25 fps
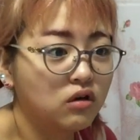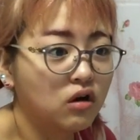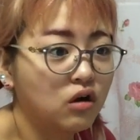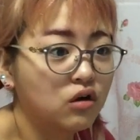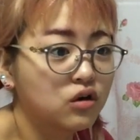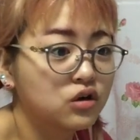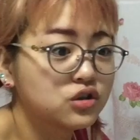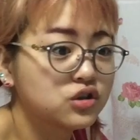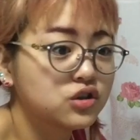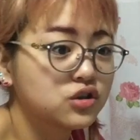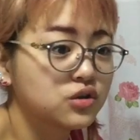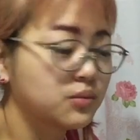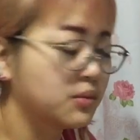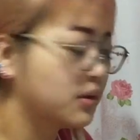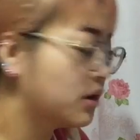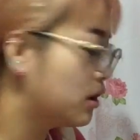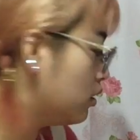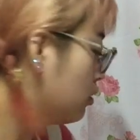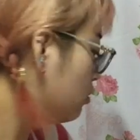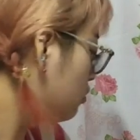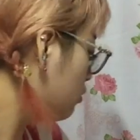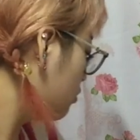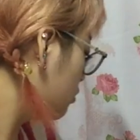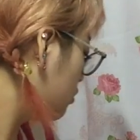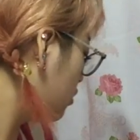開けちゃ
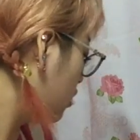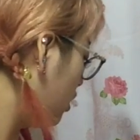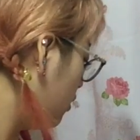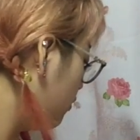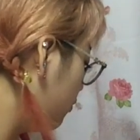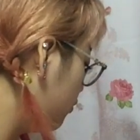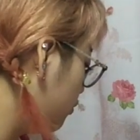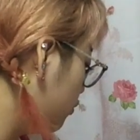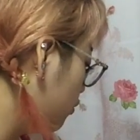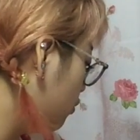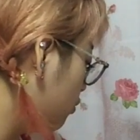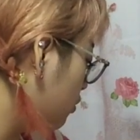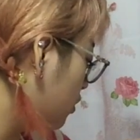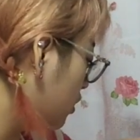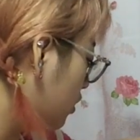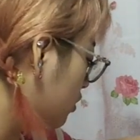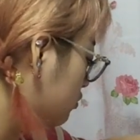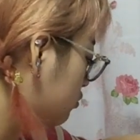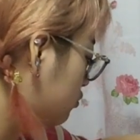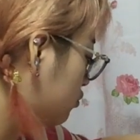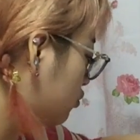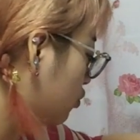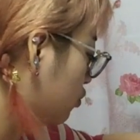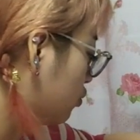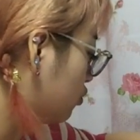ダメ開封動画
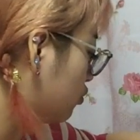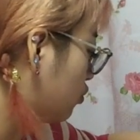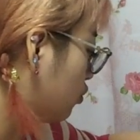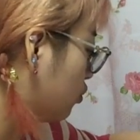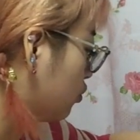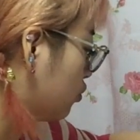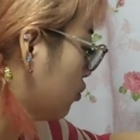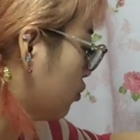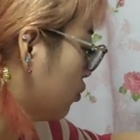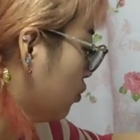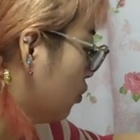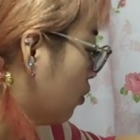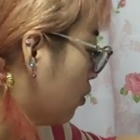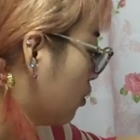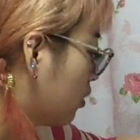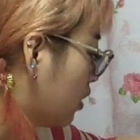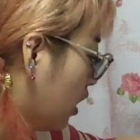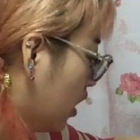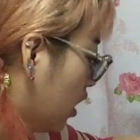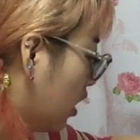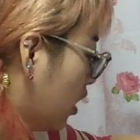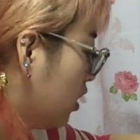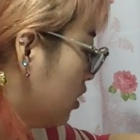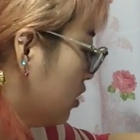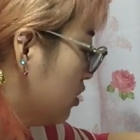を撮るの
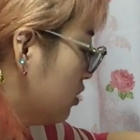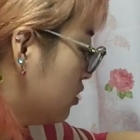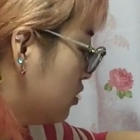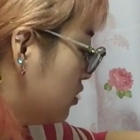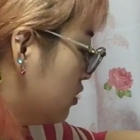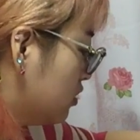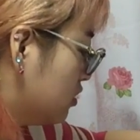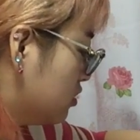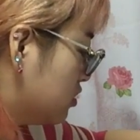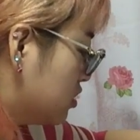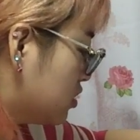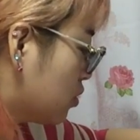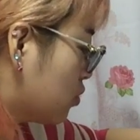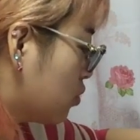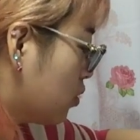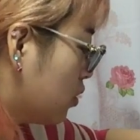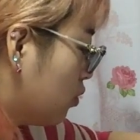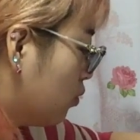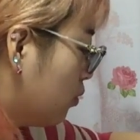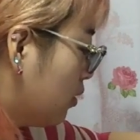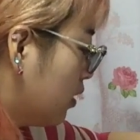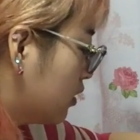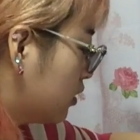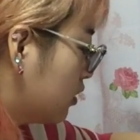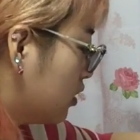かじゃあこれ
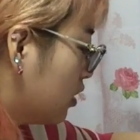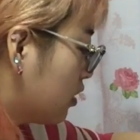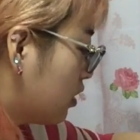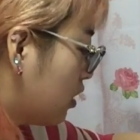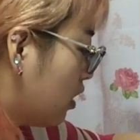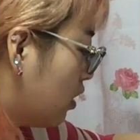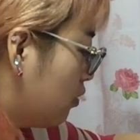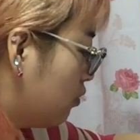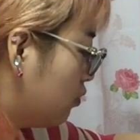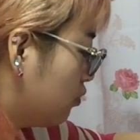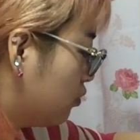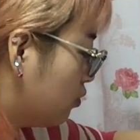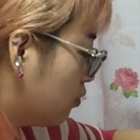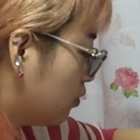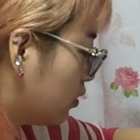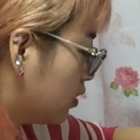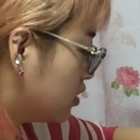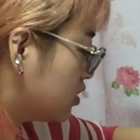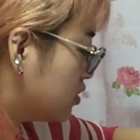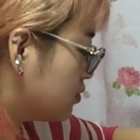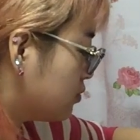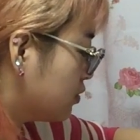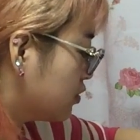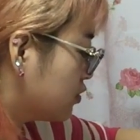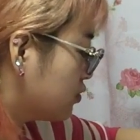終わったら開封動画
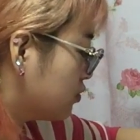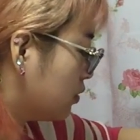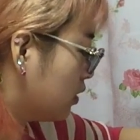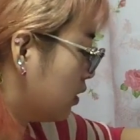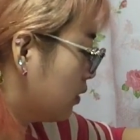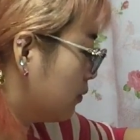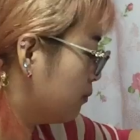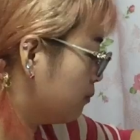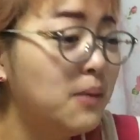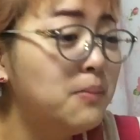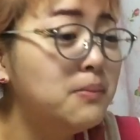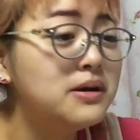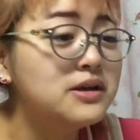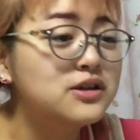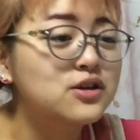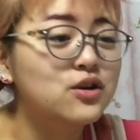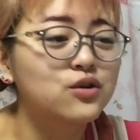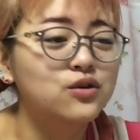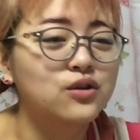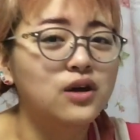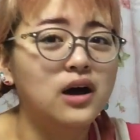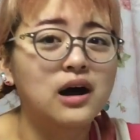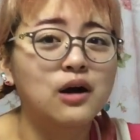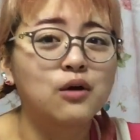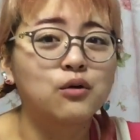にしますわ。アマ
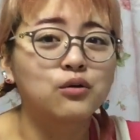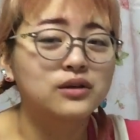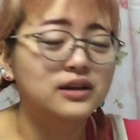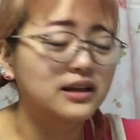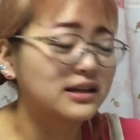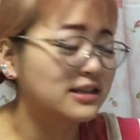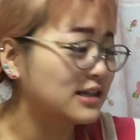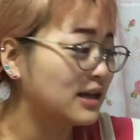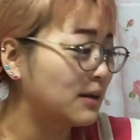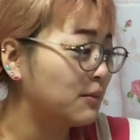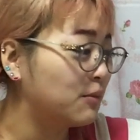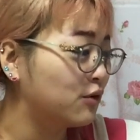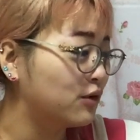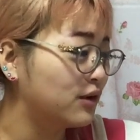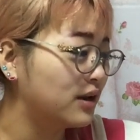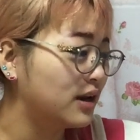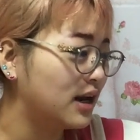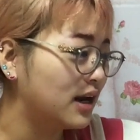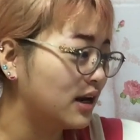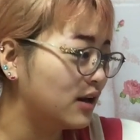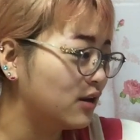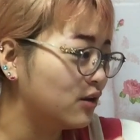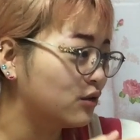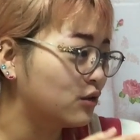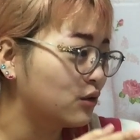ゾンの箱でさ、もう
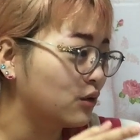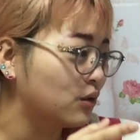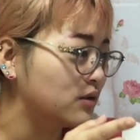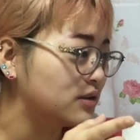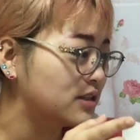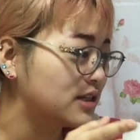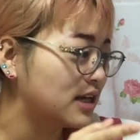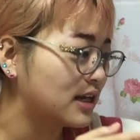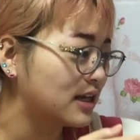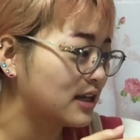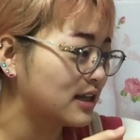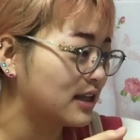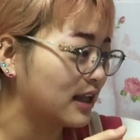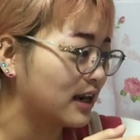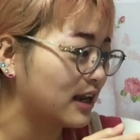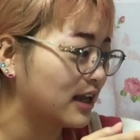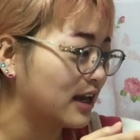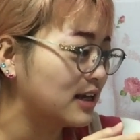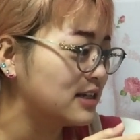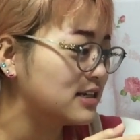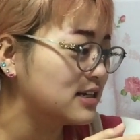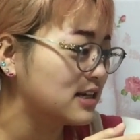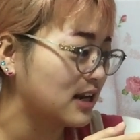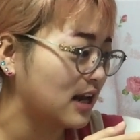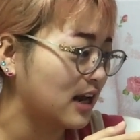リアルの当選来たら
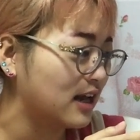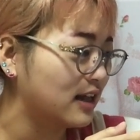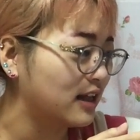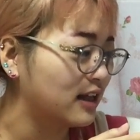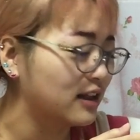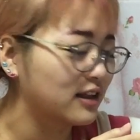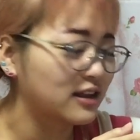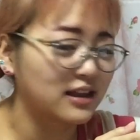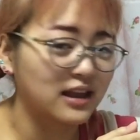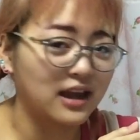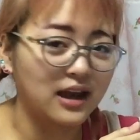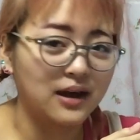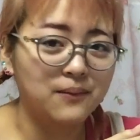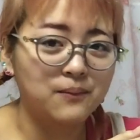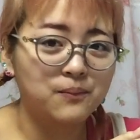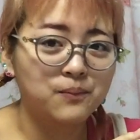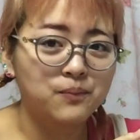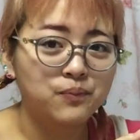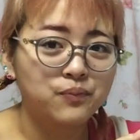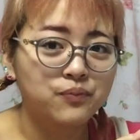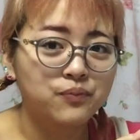嫌じゃないだって。